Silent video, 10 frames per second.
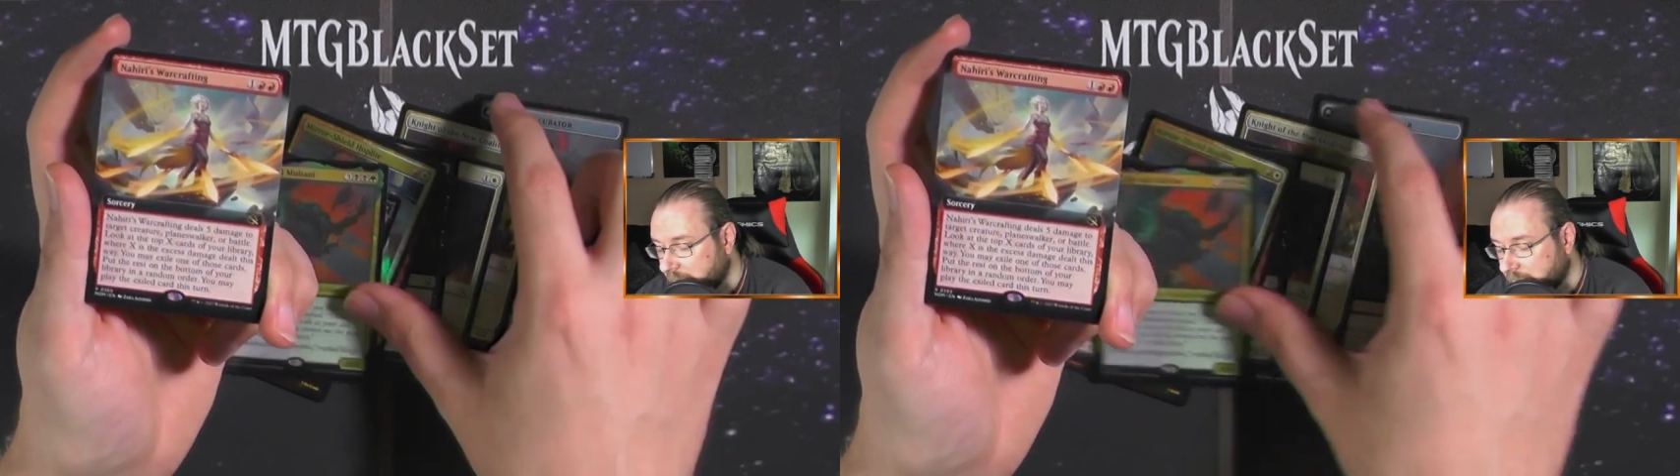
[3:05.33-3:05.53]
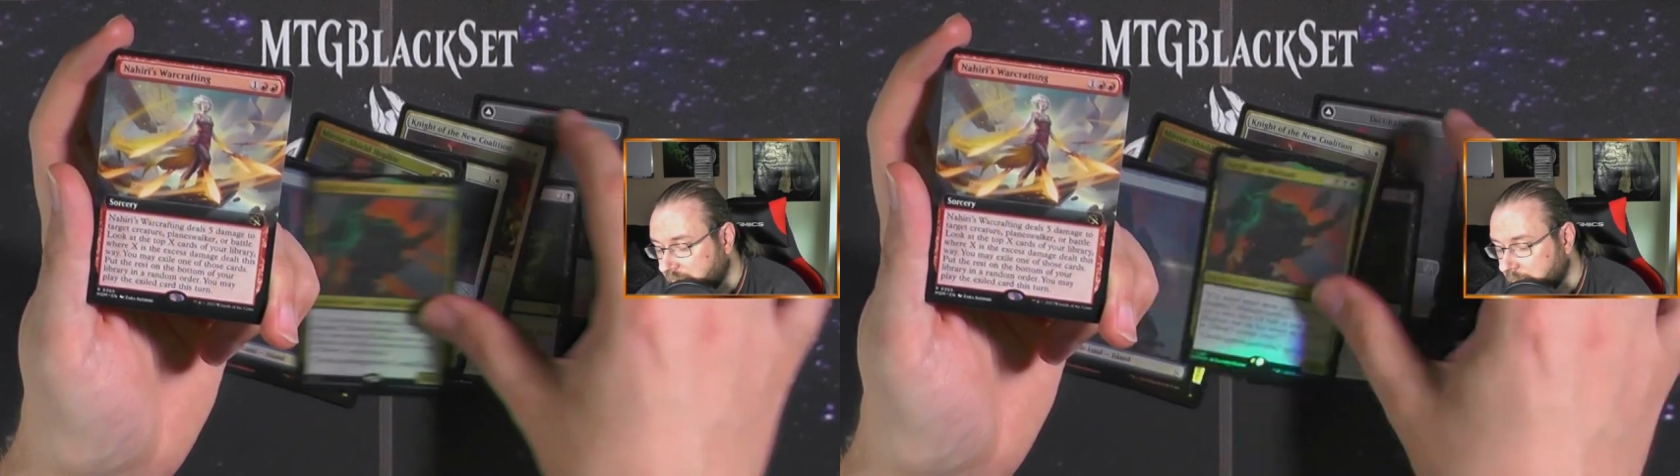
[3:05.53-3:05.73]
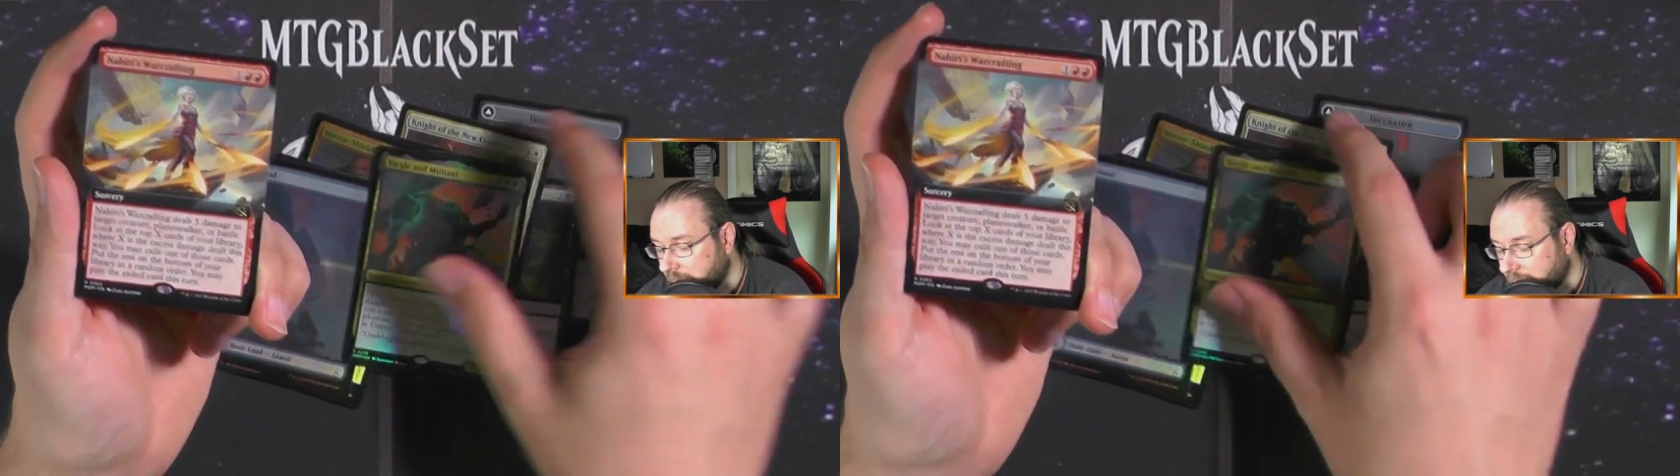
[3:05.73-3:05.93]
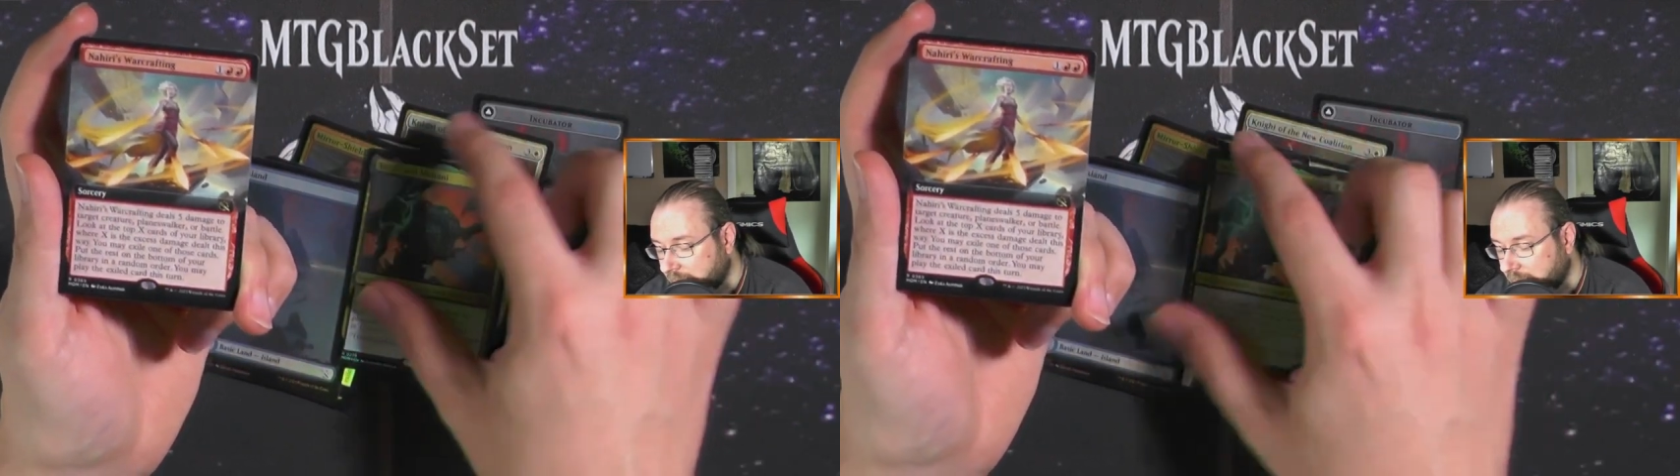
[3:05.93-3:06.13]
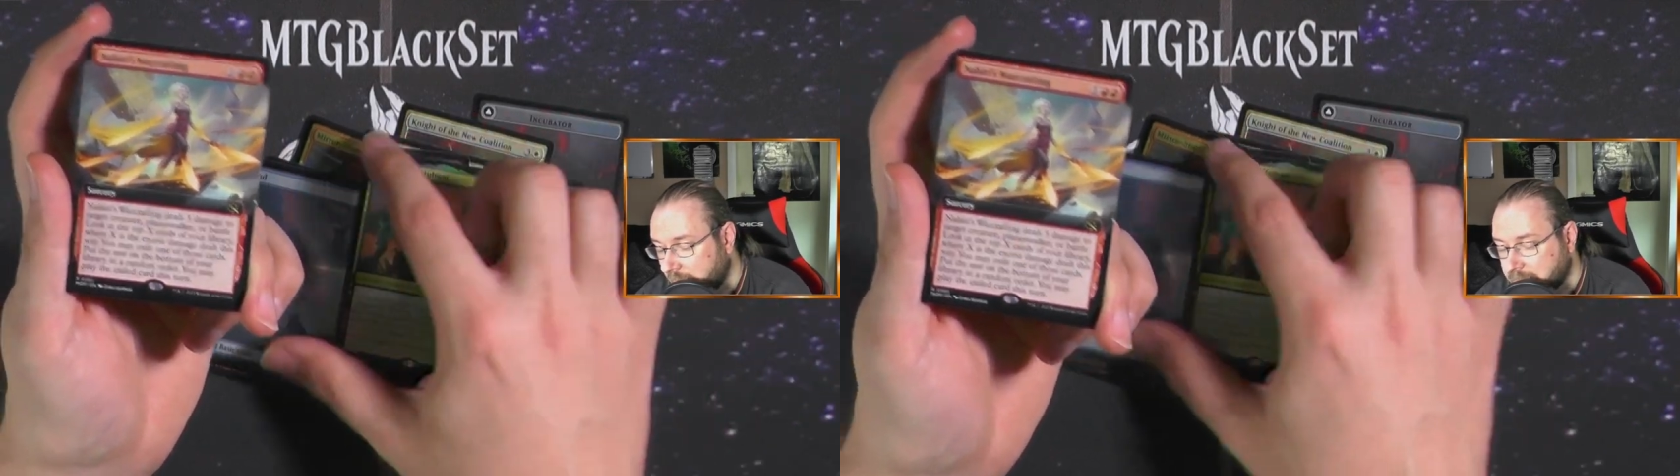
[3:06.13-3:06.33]
mit vier
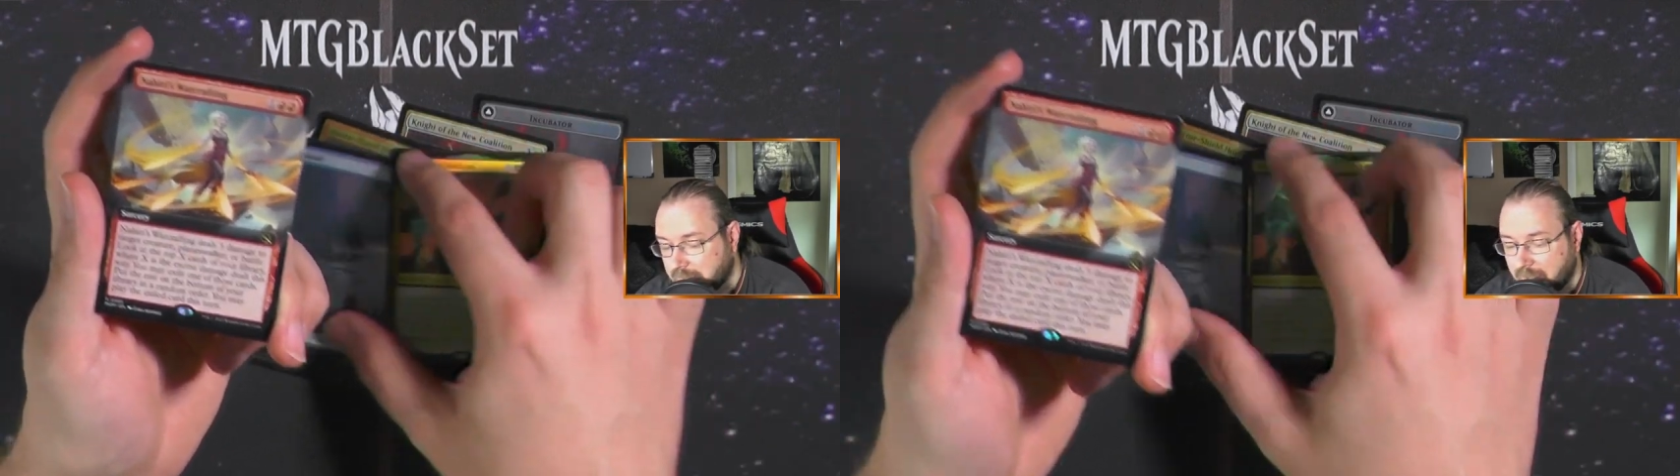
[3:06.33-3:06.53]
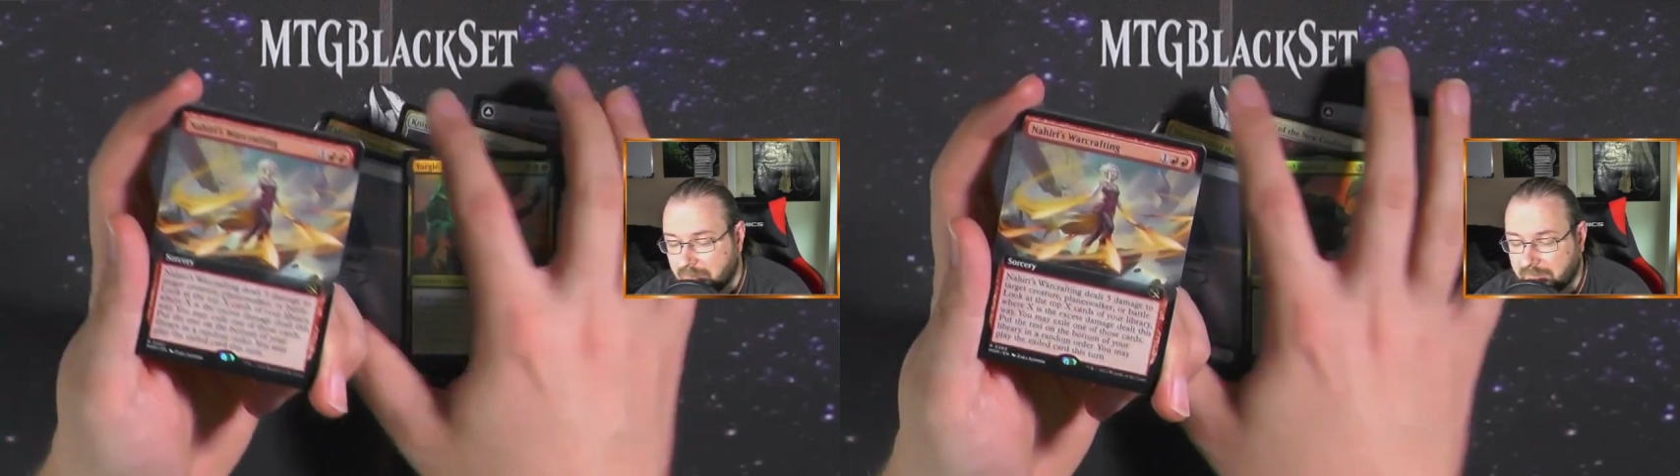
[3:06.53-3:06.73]
Marken gehabt,